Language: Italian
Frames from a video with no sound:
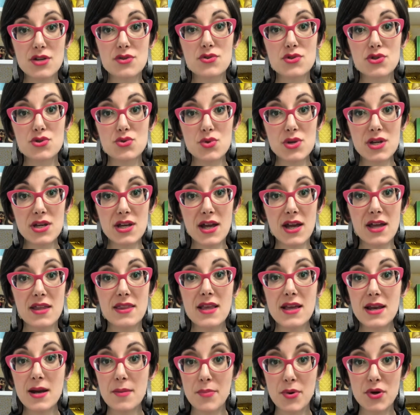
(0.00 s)
a costruire
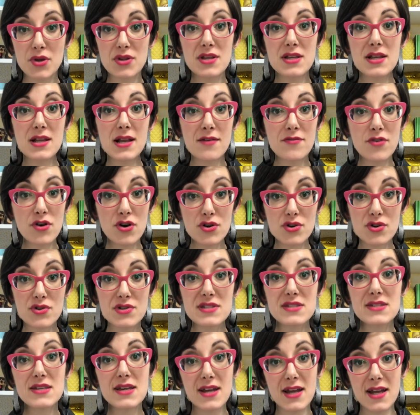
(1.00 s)
dei rapporti di lavoro
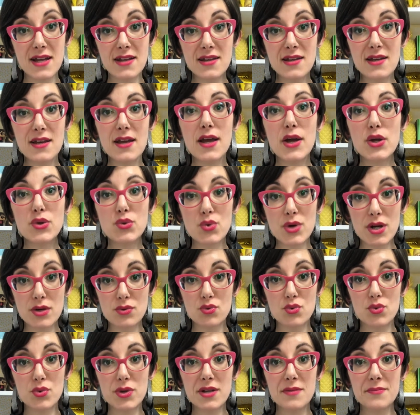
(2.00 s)
sereni e
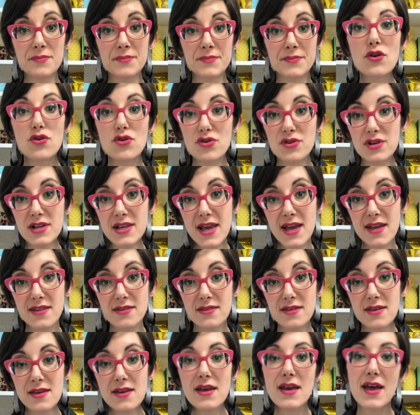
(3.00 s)
duraturi, con
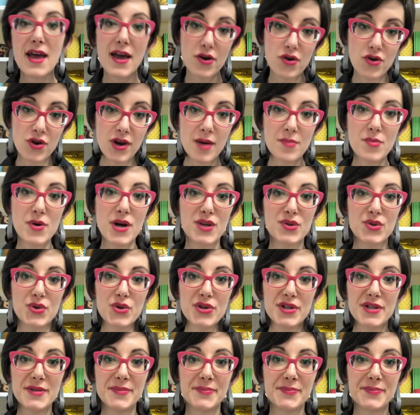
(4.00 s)
clienti e
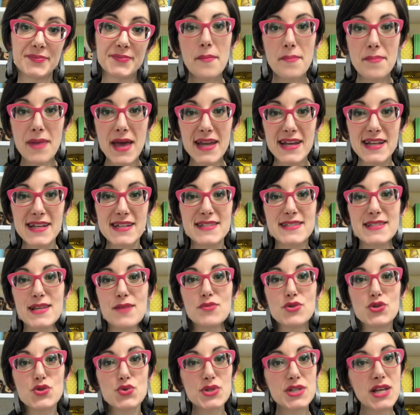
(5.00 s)
collaboratori. Bene,
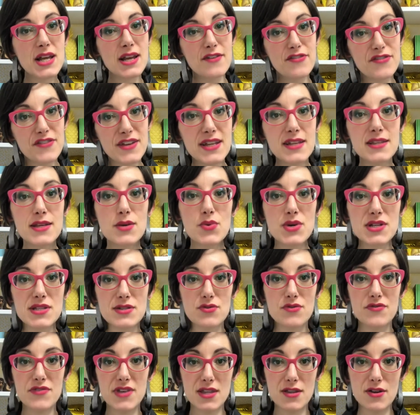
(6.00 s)
siamo giunti alla fine di
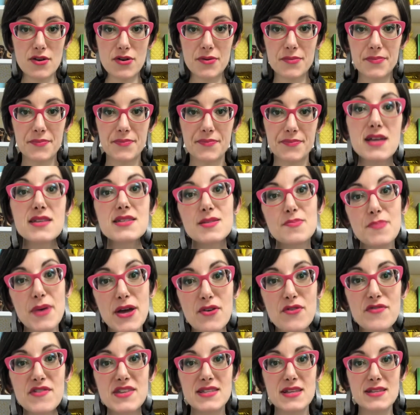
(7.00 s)
questo video.
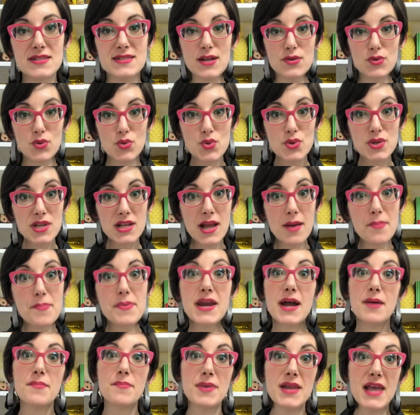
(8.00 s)
Spero vi sia stato utile
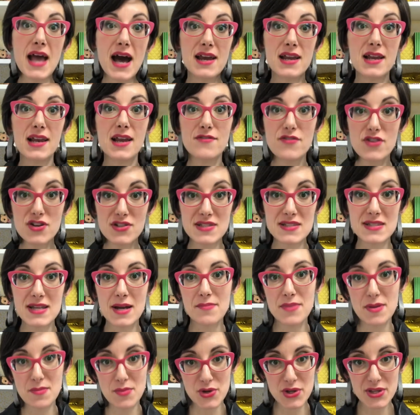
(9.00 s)
per ampliare la vostra
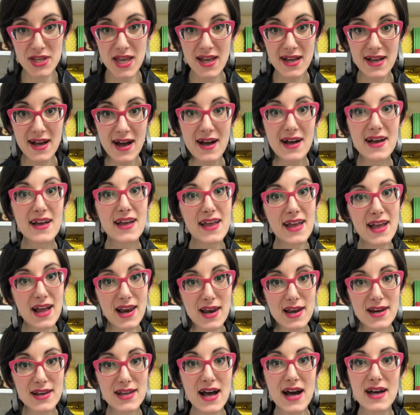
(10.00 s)
biblioteca e
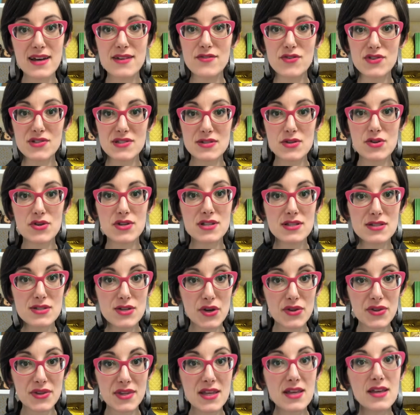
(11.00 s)
allargare i vostri
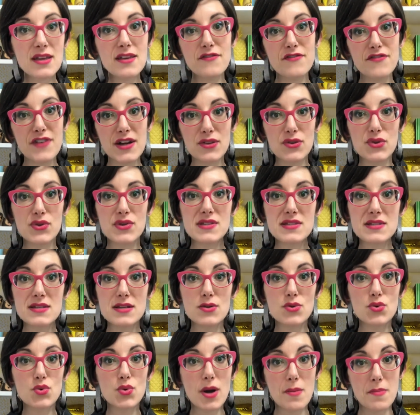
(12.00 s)
orizzonti in fatto di
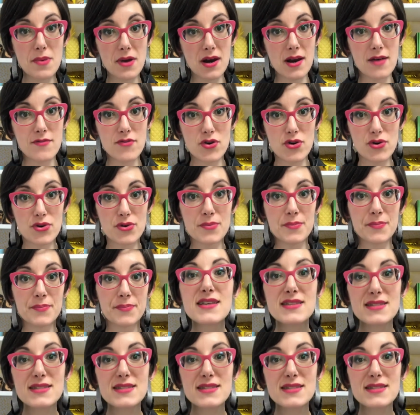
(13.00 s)
scrittura per lavoro.